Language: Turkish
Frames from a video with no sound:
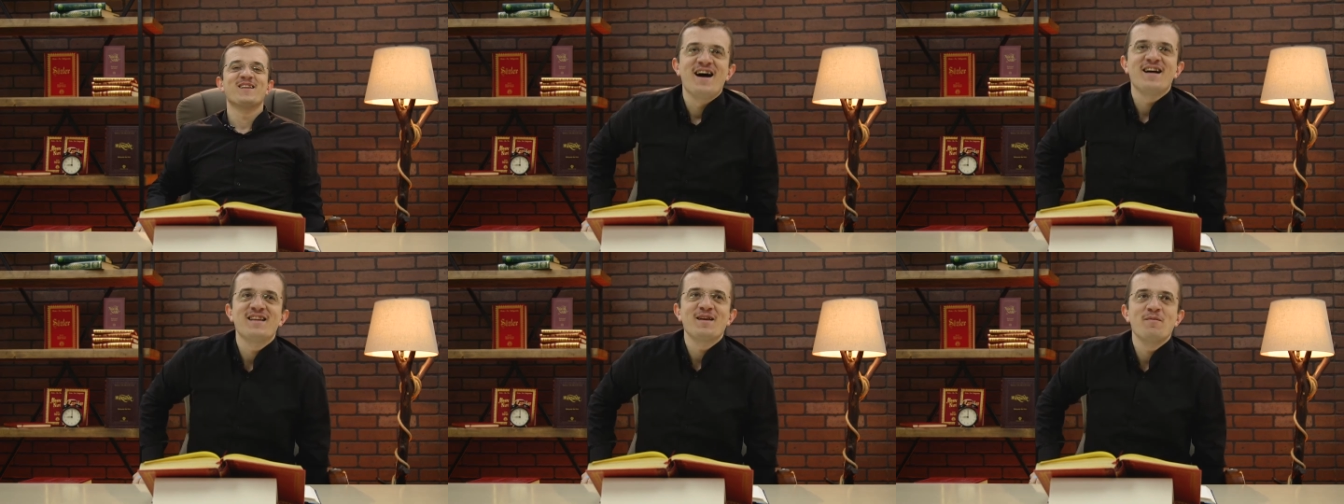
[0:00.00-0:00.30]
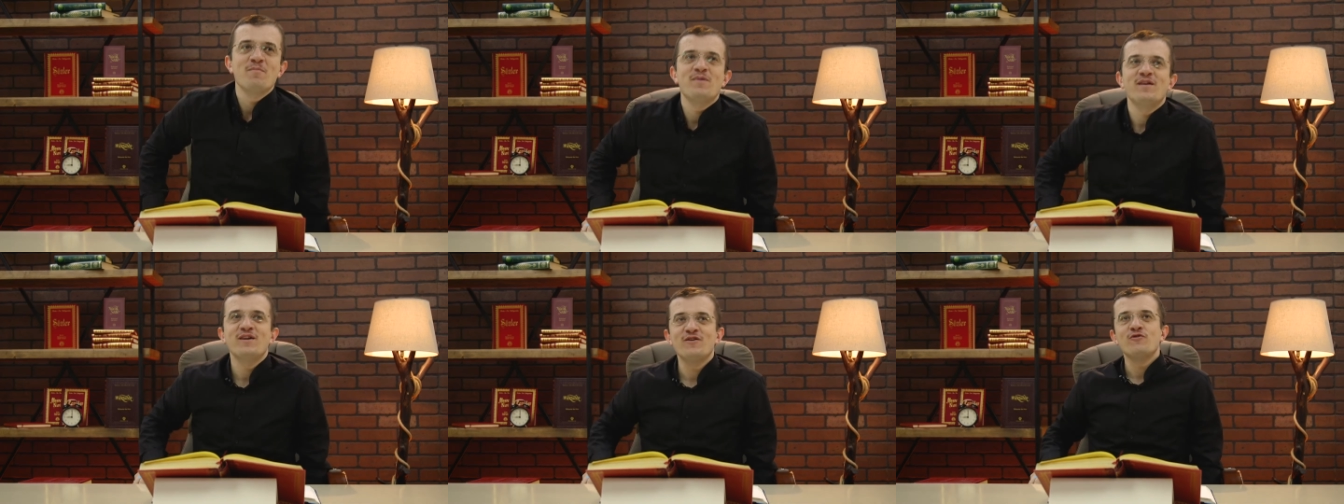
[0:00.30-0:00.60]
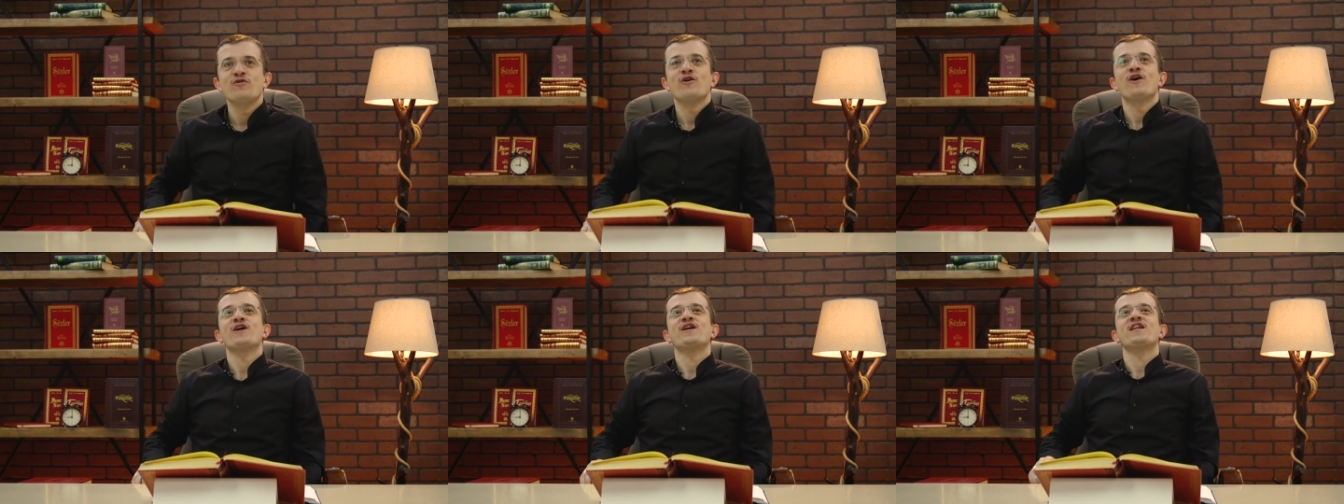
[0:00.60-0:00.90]
Zaten bir
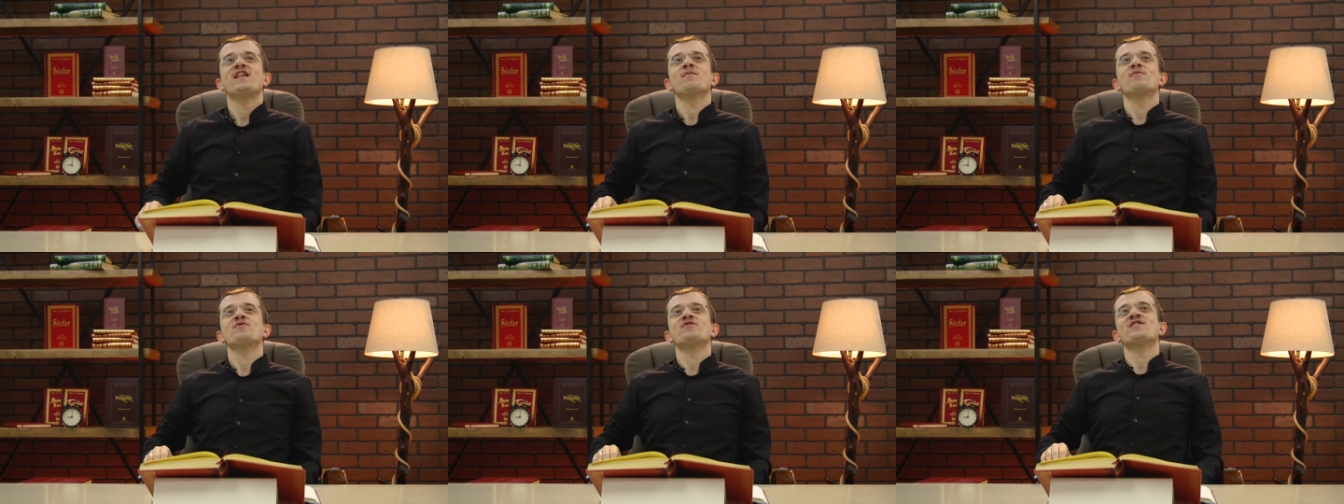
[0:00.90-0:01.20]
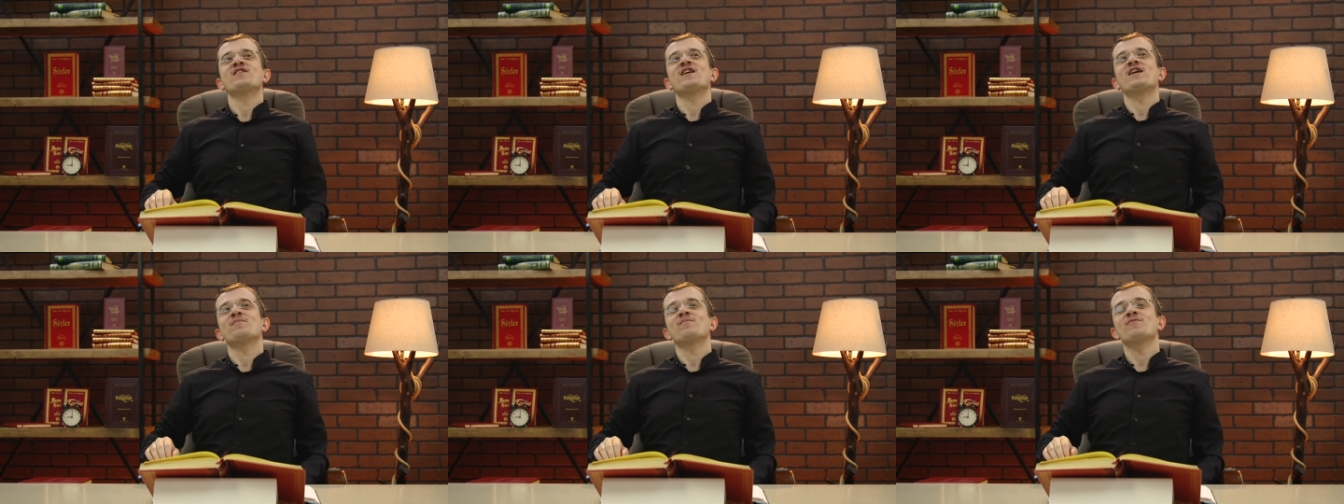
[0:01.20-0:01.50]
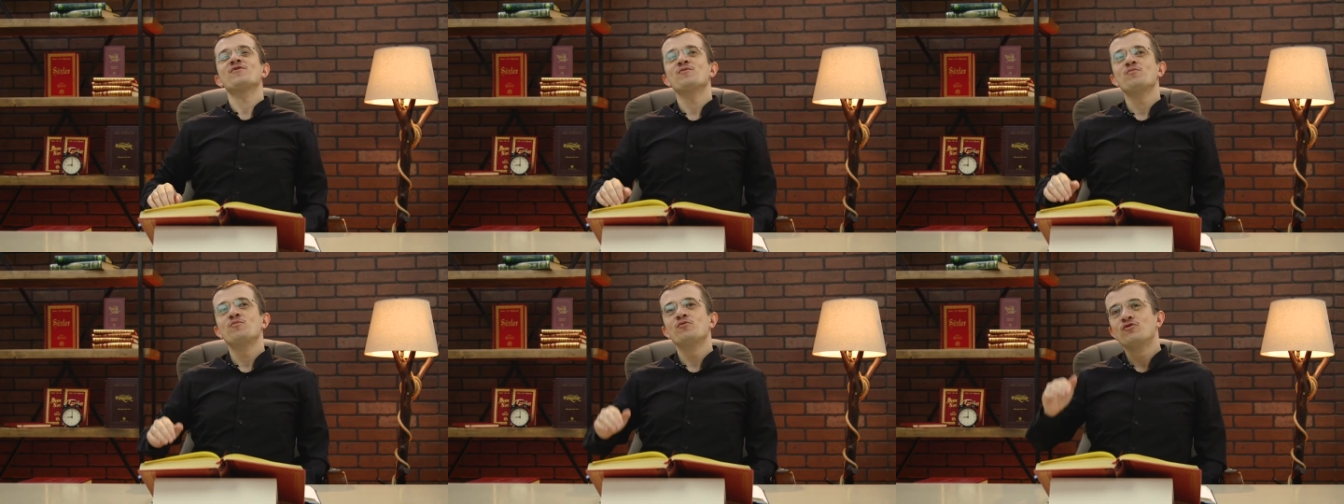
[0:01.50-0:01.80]
rüya kitabı
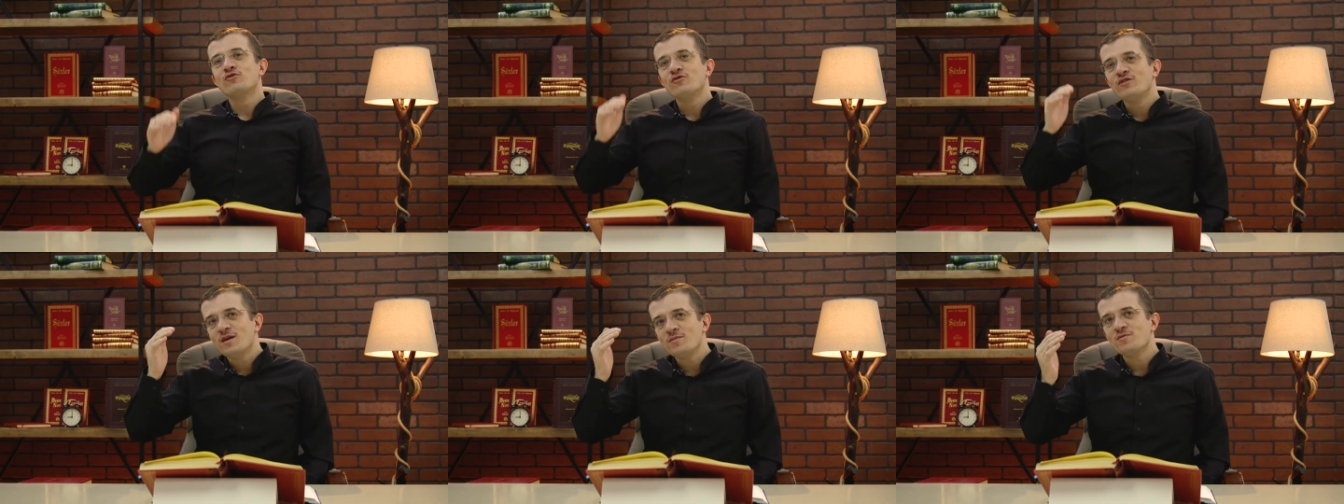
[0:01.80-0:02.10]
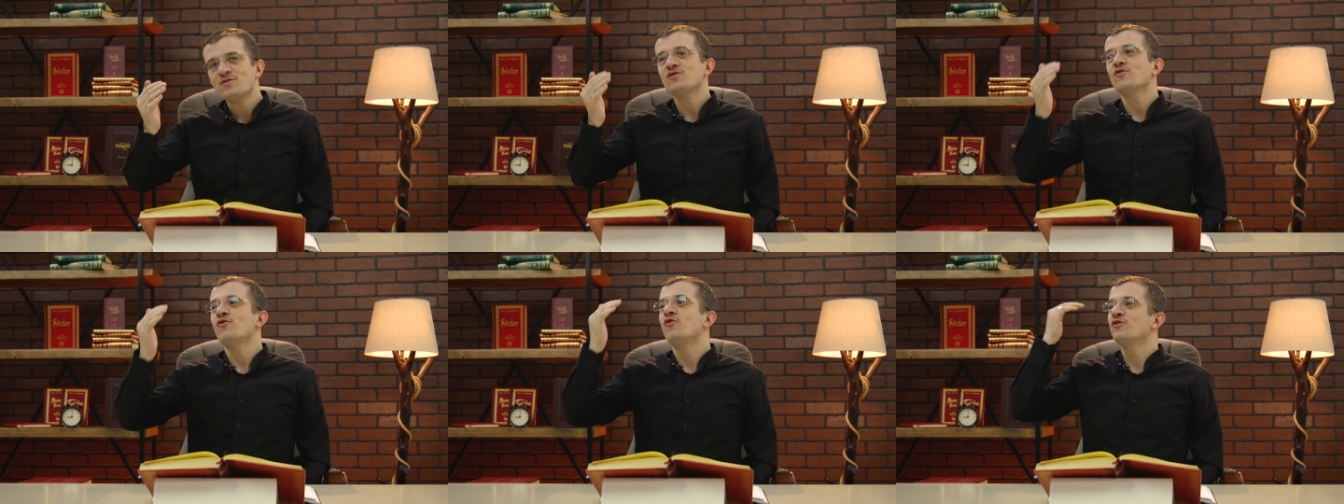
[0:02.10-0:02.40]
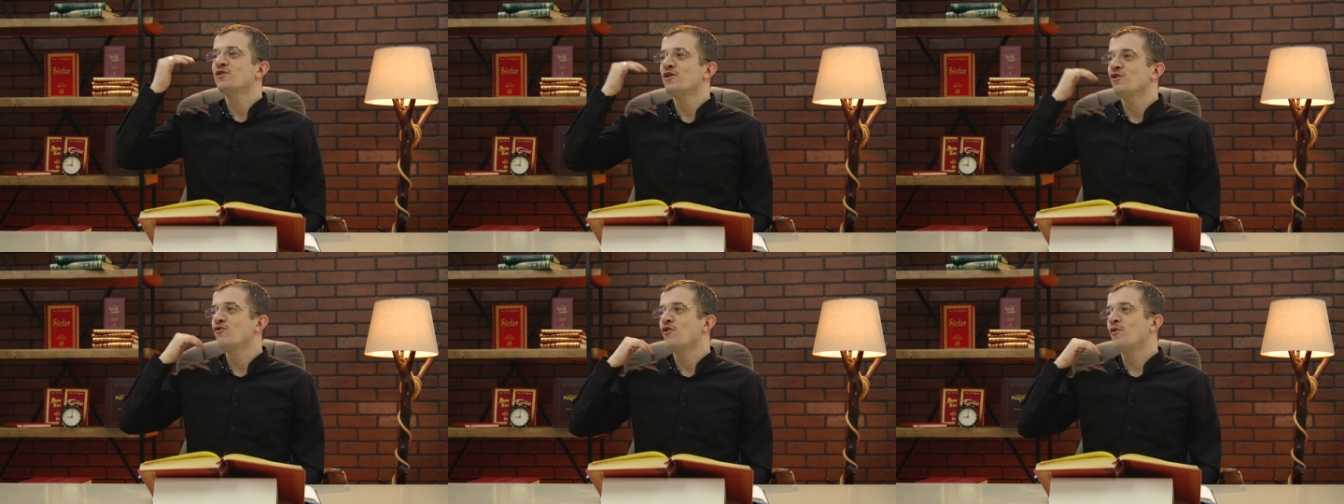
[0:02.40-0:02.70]
çıkartmış. Bütün hepsi de
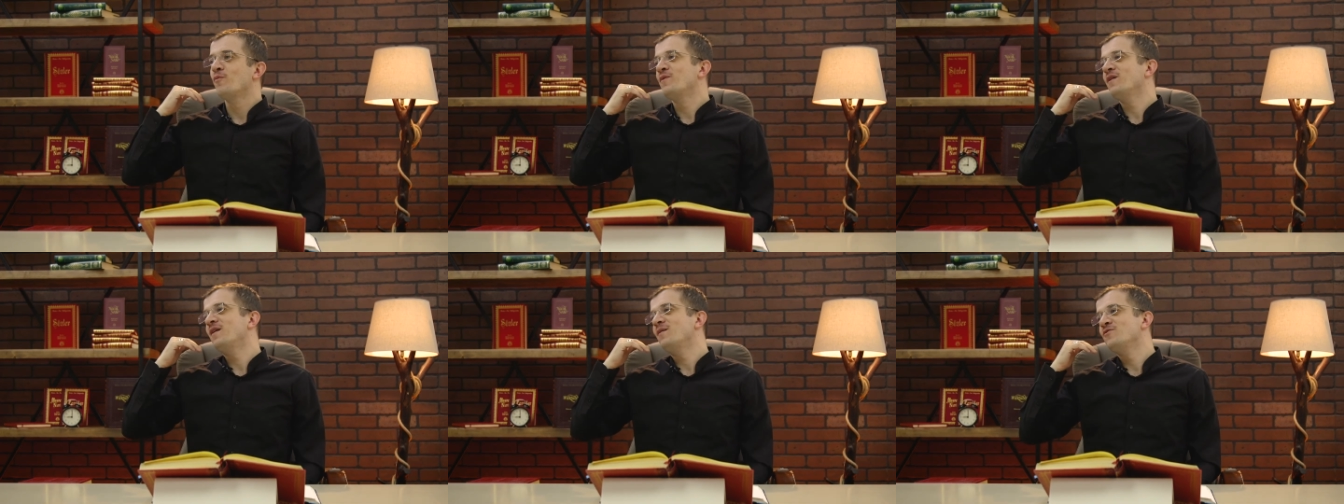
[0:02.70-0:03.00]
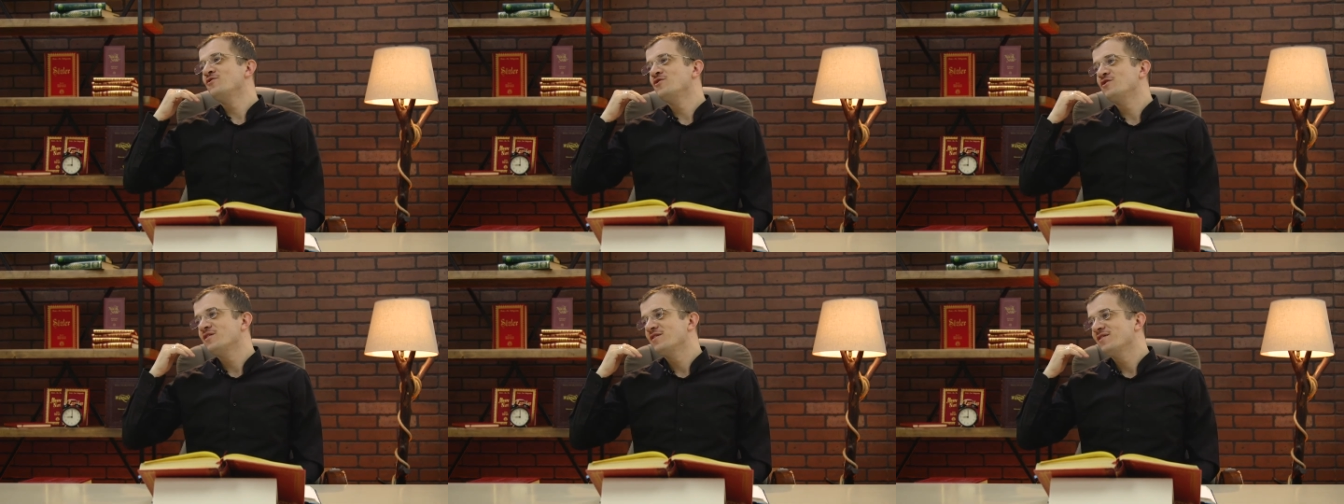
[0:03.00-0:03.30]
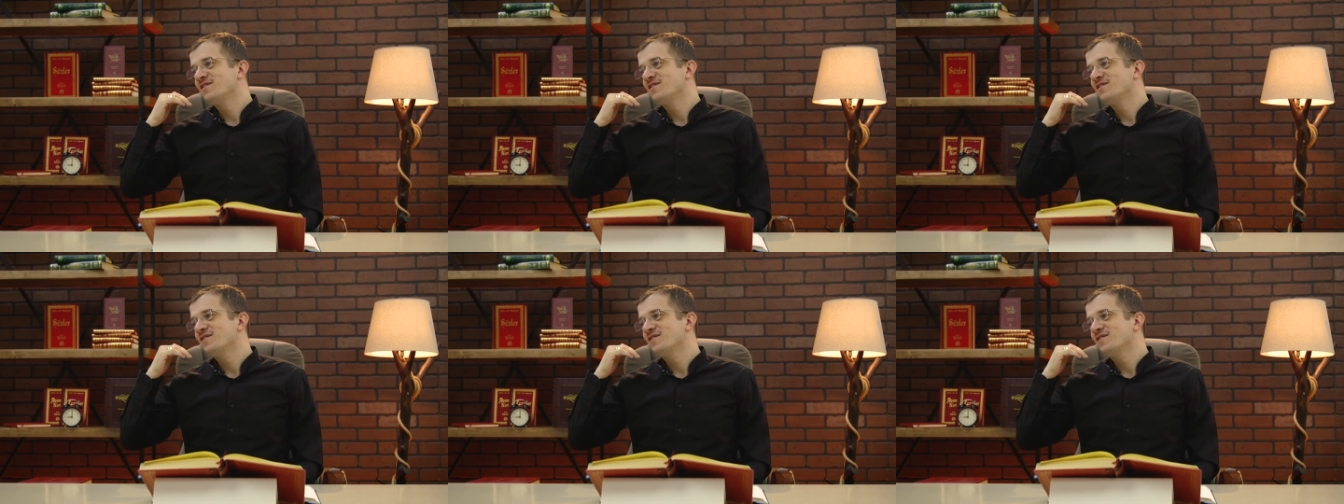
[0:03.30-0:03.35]
oradan kopyalamış.